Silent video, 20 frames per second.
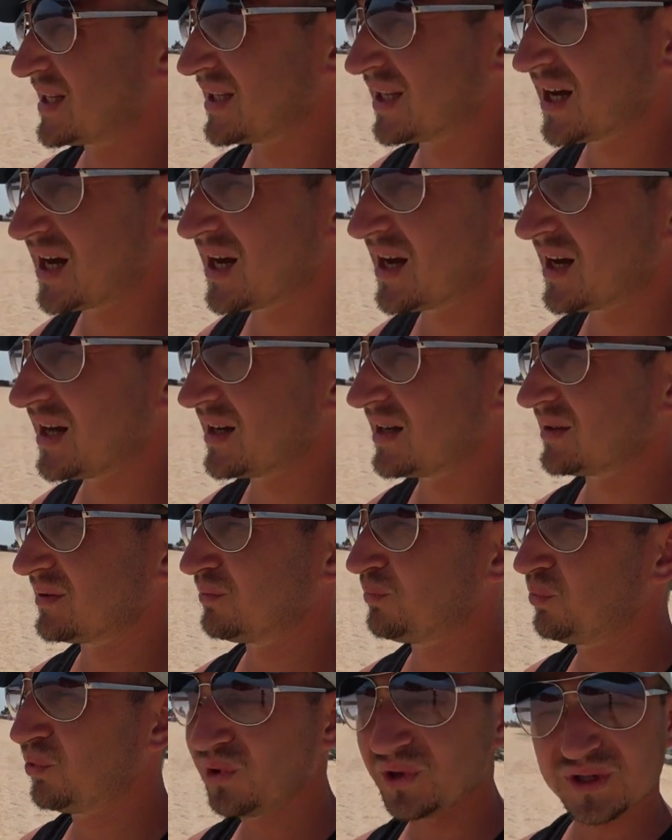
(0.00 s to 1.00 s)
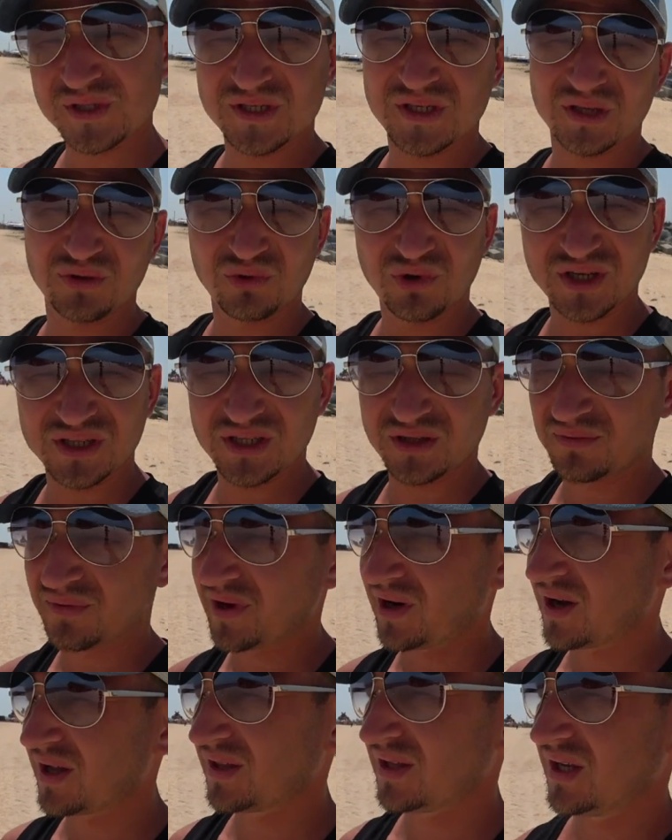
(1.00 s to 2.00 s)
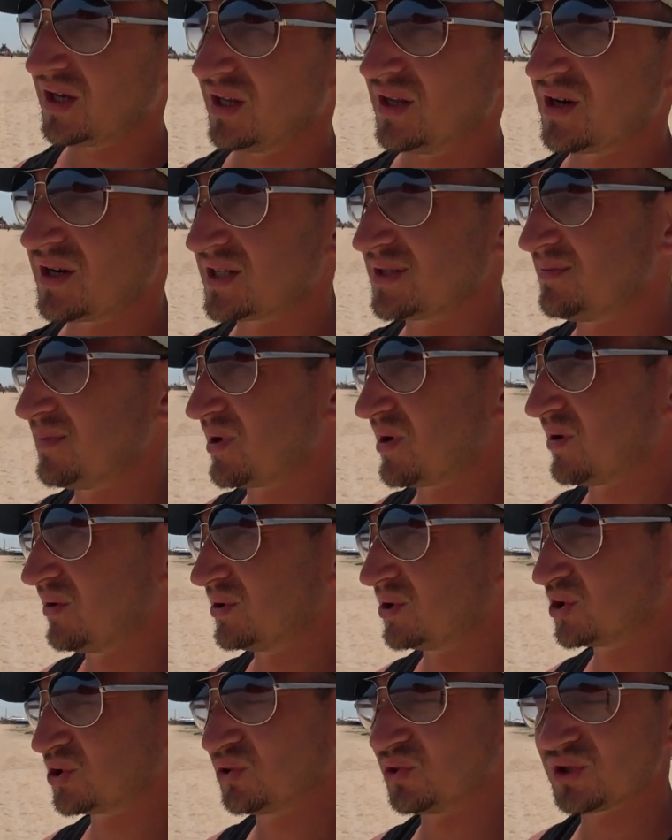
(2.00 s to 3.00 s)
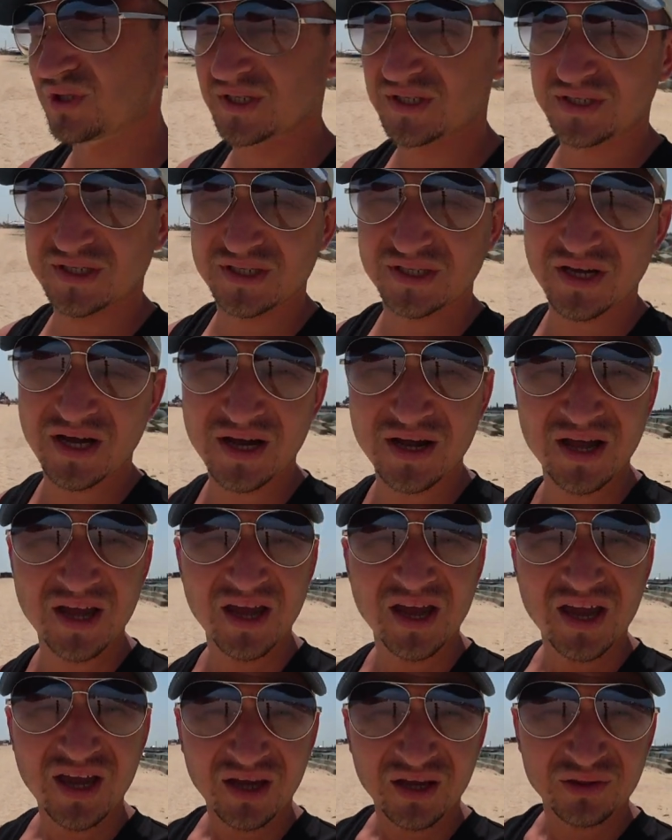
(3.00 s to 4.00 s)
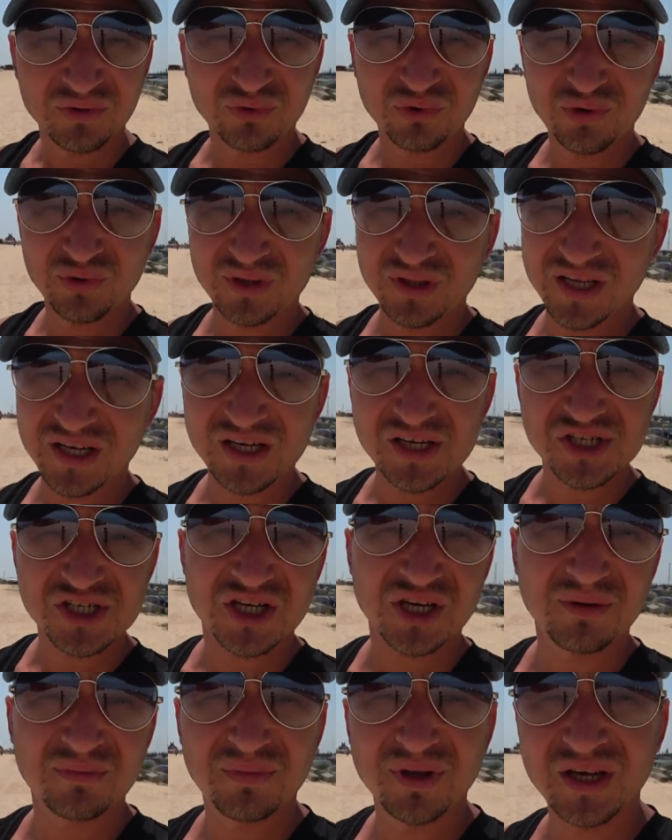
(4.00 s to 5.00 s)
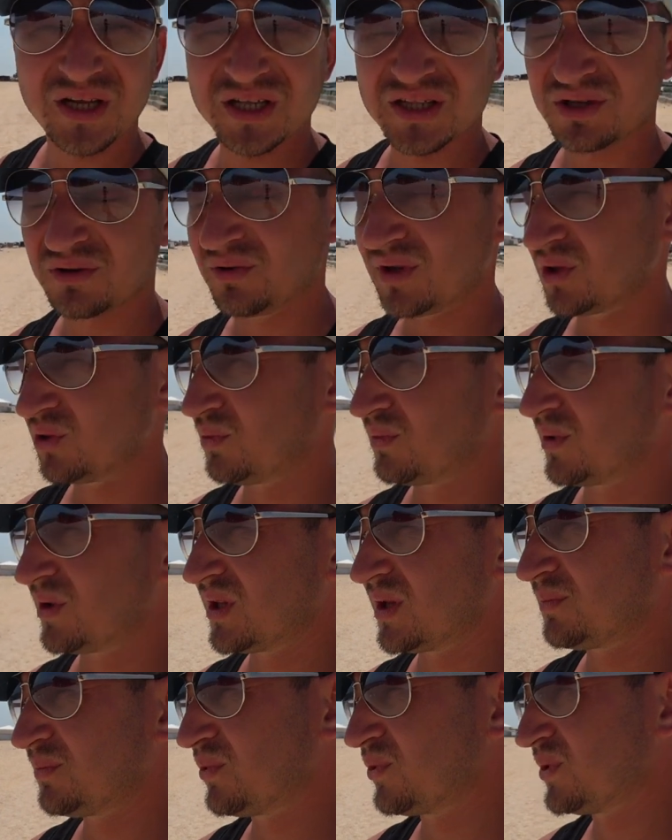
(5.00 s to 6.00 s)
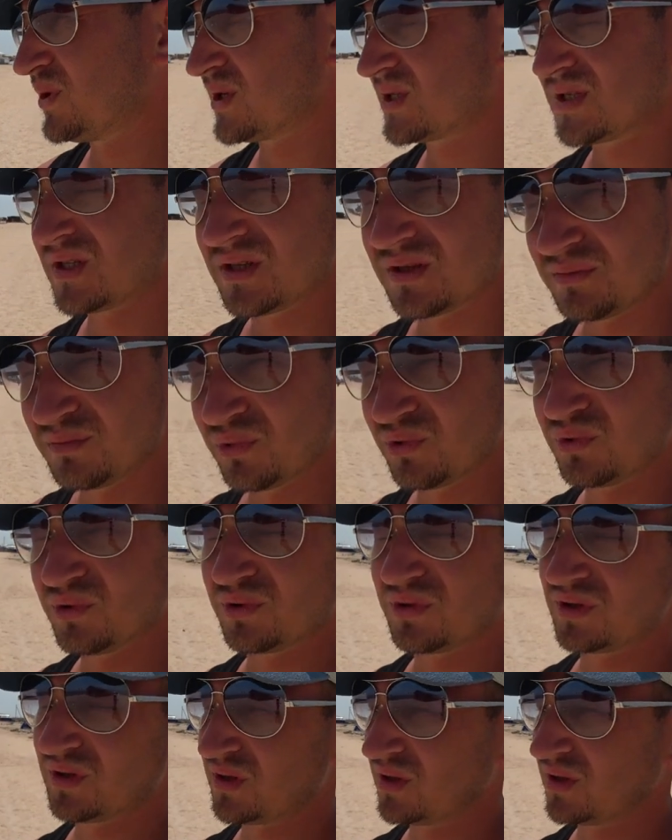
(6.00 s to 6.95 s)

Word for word: на поезде, но этот вариант я не разбирал, что за цена, ну и наличие билетов, я думаю, на поезд будут